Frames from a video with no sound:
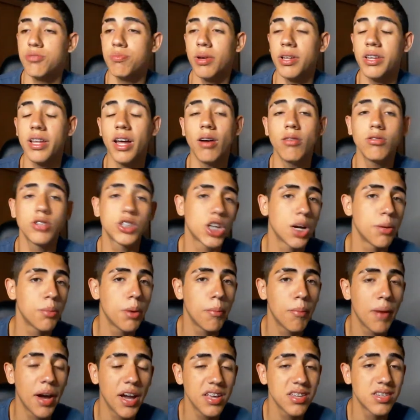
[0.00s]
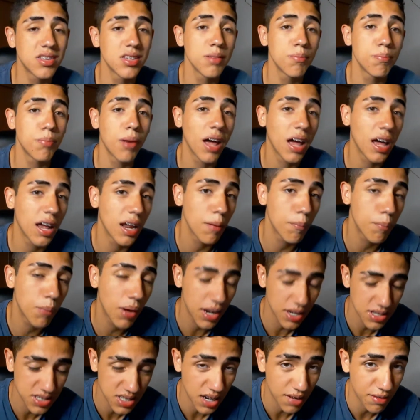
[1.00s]
Para dar um charme a mais para,
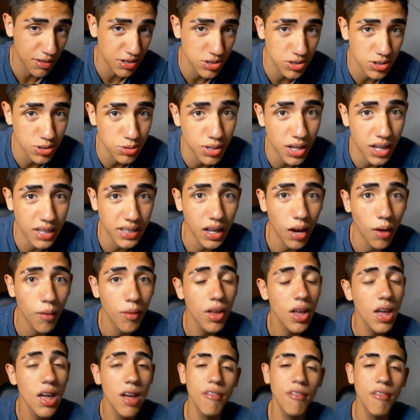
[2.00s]
para as gravações do canal,